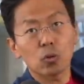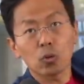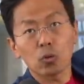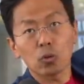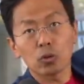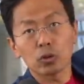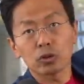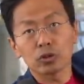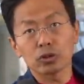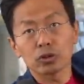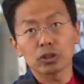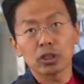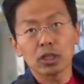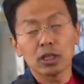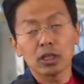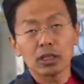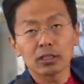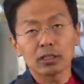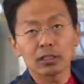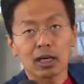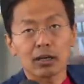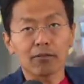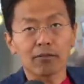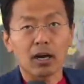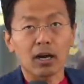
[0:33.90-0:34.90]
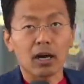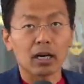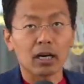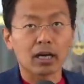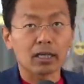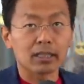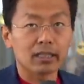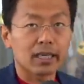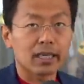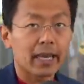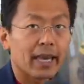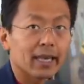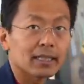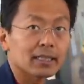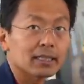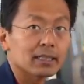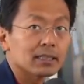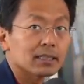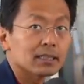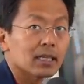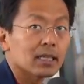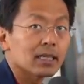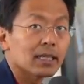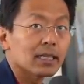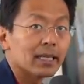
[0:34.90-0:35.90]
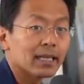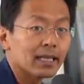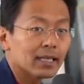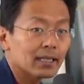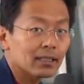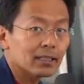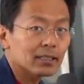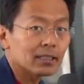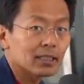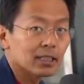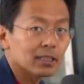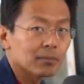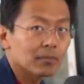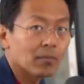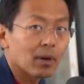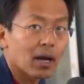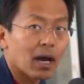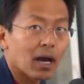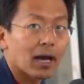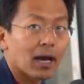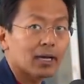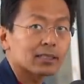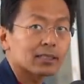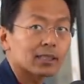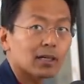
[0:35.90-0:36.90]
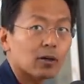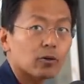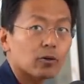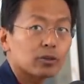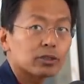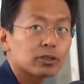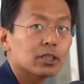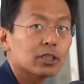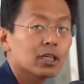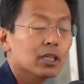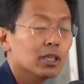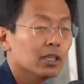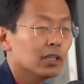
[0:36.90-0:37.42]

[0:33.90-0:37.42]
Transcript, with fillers: und da war gähnende Leere im Rathaus.